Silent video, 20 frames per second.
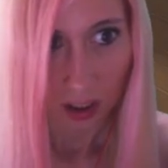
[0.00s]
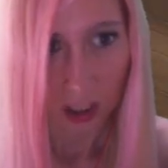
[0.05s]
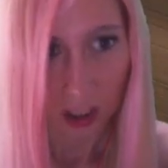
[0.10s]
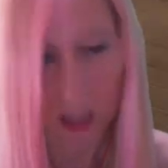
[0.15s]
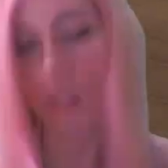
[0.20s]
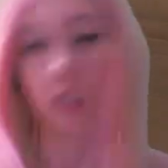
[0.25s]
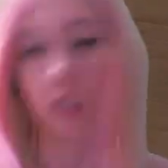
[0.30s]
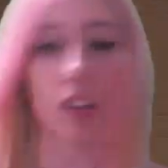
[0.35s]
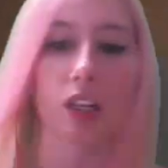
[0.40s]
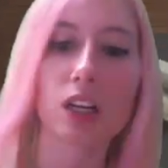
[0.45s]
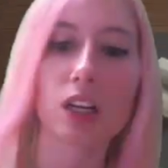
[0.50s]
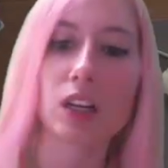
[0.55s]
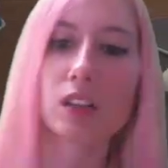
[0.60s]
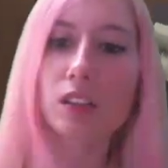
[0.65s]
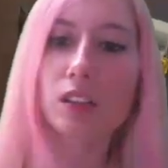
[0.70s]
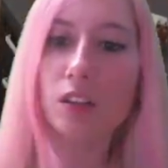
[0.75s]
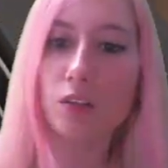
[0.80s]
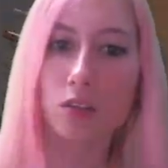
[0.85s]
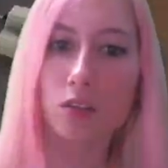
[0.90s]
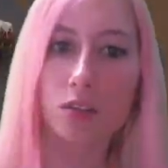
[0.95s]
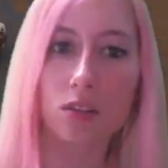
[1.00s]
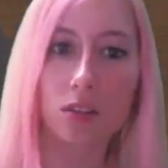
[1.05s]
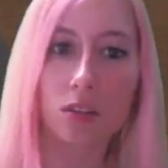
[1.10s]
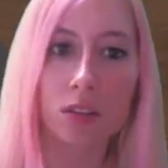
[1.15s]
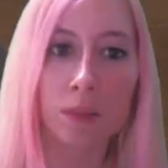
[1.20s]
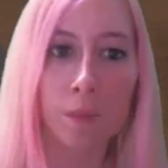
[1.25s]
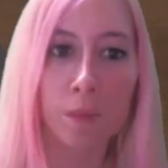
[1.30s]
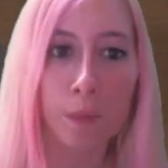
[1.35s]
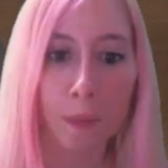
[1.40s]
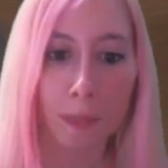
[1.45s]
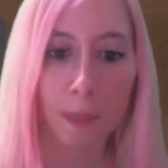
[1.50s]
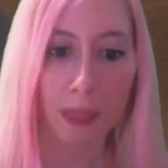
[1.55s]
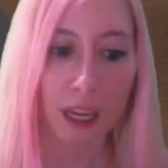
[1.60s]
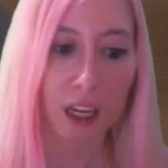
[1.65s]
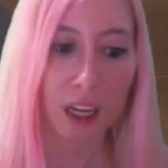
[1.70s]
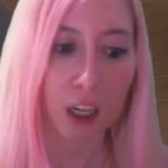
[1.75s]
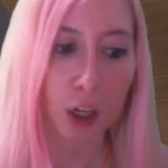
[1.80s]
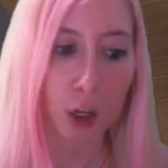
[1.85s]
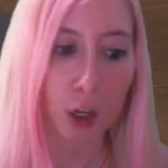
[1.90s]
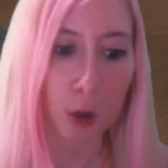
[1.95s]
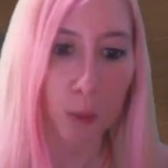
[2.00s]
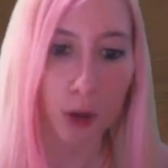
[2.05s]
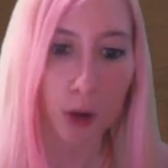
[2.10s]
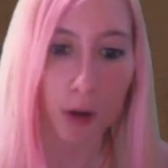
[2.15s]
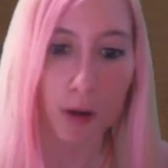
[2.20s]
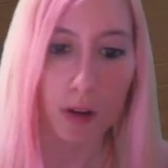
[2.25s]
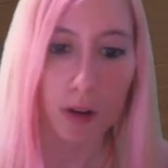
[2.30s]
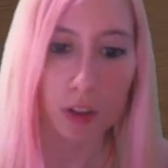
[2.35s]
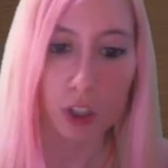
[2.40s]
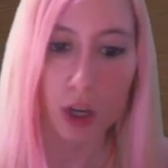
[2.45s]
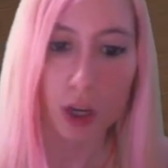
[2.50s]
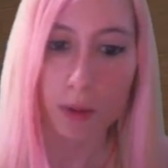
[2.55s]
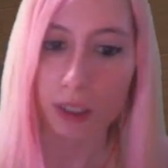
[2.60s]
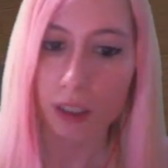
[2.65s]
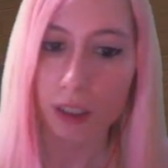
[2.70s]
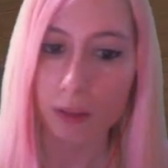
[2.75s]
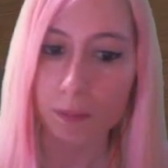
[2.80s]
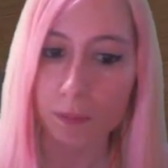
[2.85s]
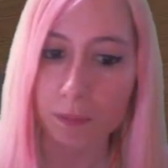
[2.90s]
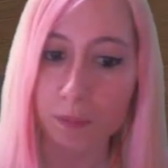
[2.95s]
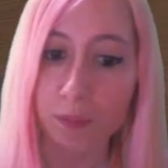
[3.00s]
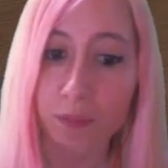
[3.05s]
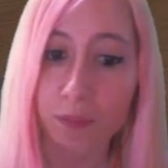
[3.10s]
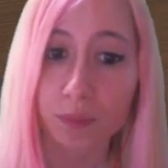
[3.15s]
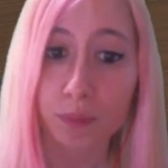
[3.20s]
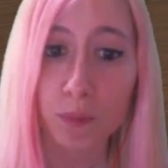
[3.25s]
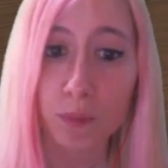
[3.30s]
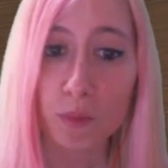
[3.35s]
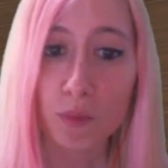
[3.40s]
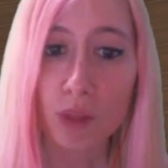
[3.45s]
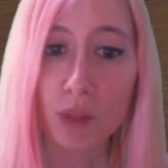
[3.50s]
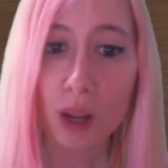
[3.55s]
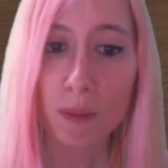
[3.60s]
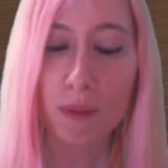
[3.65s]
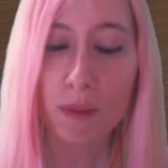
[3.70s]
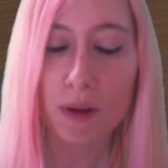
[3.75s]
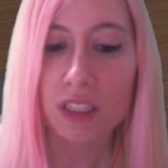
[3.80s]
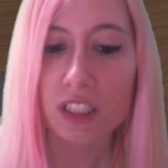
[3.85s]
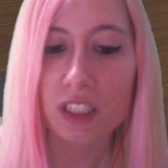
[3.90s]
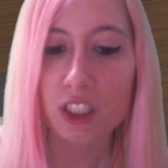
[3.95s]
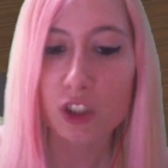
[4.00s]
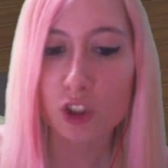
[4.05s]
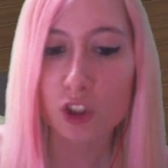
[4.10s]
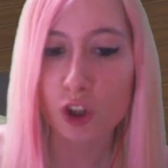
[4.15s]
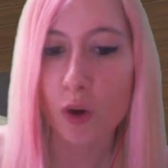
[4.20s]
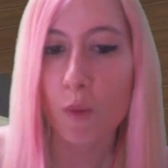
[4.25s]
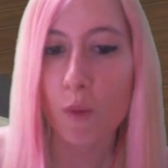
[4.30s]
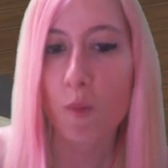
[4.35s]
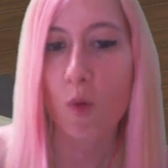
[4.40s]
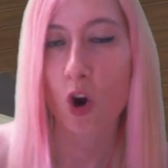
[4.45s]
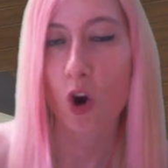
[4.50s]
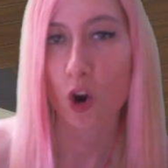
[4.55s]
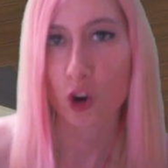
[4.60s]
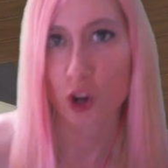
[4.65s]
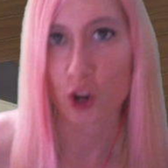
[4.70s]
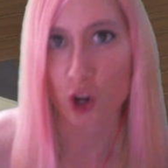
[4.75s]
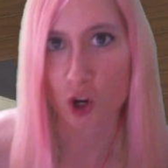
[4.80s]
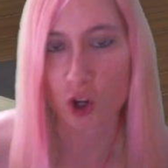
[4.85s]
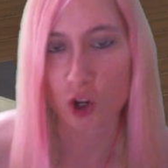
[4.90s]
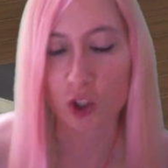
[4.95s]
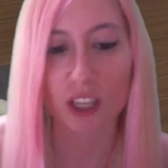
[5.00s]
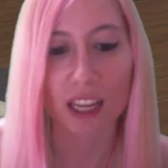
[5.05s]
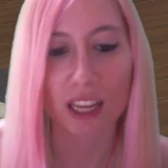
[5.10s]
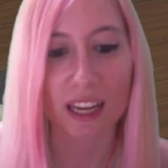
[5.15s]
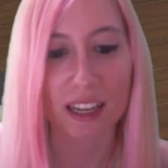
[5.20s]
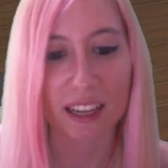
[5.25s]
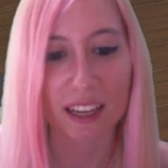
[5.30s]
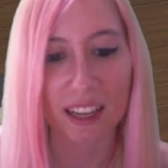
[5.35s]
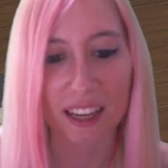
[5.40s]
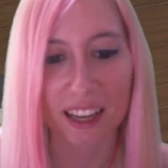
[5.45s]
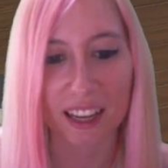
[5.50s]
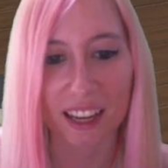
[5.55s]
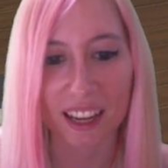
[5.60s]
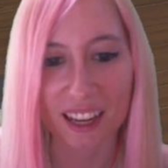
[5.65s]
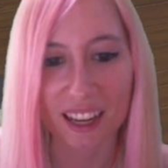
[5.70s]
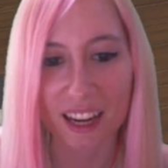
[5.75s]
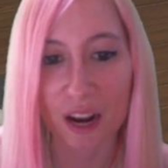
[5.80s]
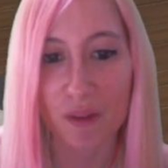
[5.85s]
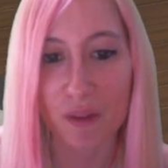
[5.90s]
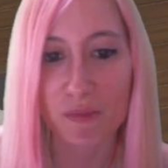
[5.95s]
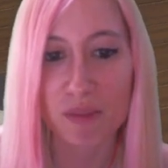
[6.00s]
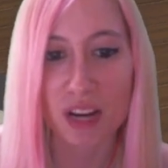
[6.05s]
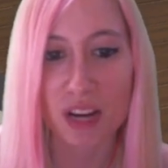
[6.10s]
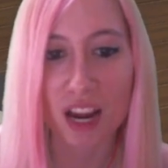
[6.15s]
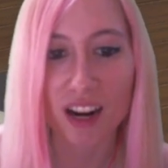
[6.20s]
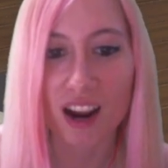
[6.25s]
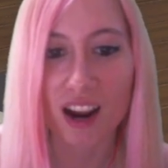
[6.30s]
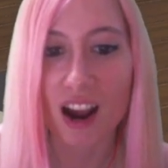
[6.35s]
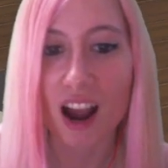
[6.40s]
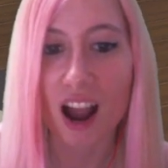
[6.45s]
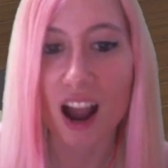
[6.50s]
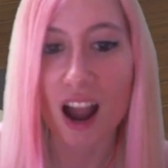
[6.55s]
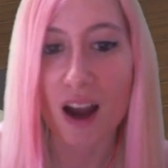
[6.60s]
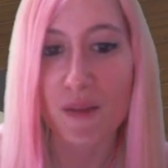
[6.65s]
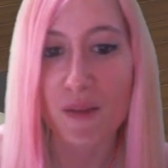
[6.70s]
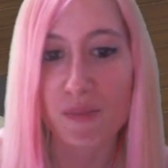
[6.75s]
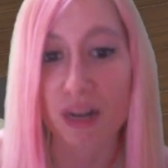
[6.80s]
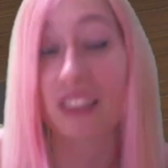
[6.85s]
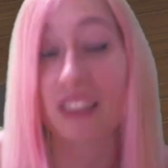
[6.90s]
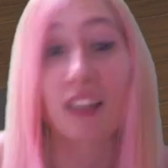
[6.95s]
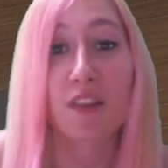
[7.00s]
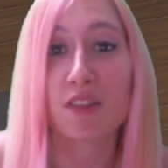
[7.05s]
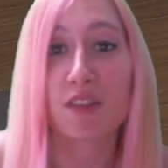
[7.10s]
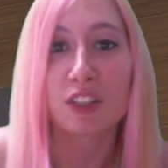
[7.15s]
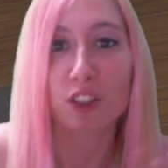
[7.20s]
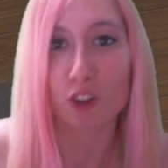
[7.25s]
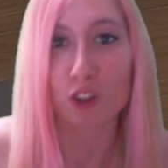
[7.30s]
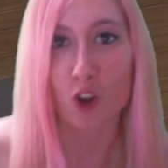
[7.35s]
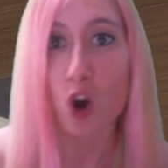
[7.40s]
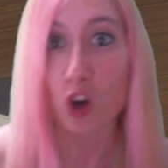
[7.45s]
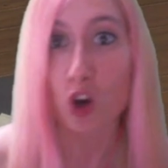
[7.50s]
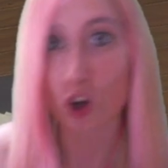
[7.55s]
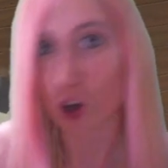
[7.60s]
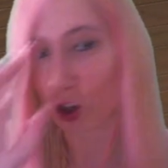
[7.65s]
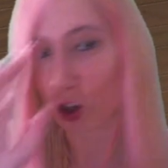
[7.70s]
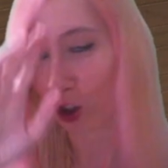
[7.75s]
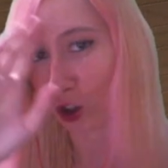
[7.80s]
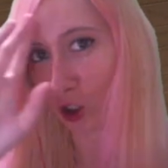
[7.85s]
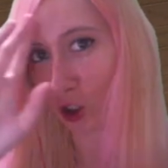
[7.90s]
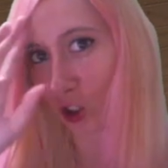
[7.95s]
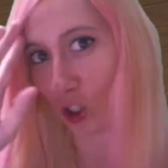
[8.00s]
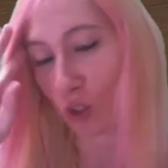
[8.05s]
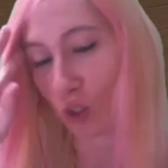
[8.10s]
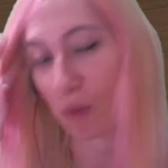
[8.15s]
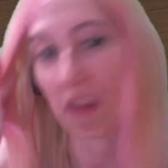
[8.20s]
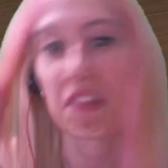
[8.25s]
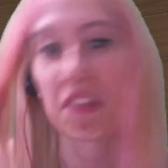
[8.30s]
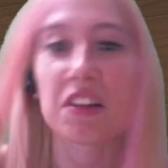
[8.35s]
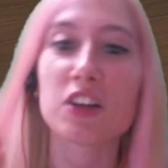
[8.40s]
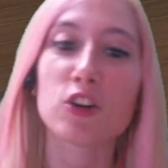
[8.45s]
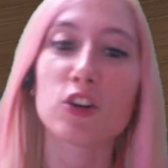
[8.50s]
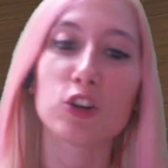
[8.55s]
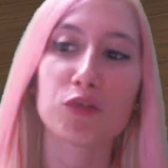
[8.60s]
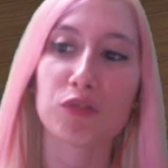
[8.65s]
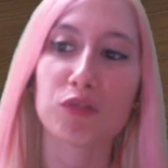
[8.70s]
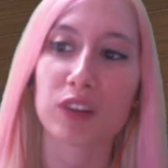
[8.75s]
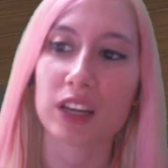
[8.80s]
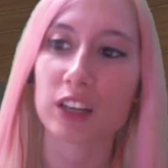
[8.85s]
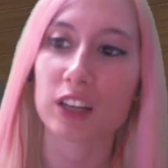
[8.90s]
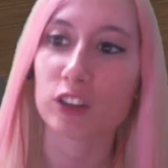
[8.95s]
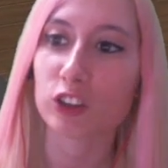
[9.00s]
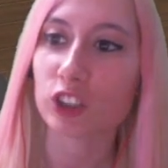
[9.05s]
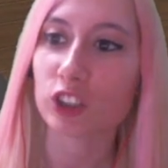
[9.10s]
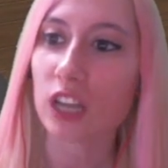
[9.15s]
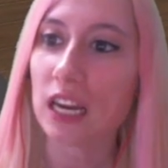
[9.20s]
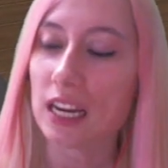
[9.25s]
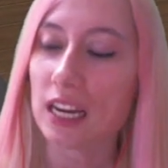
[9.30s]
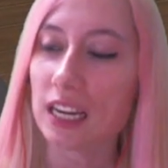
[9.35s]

Qué asco de casa, loco. Bueno, vamos a ver. Me habéis dicho mogollón que cambiara a prácticamente todos los, los vecinos feos.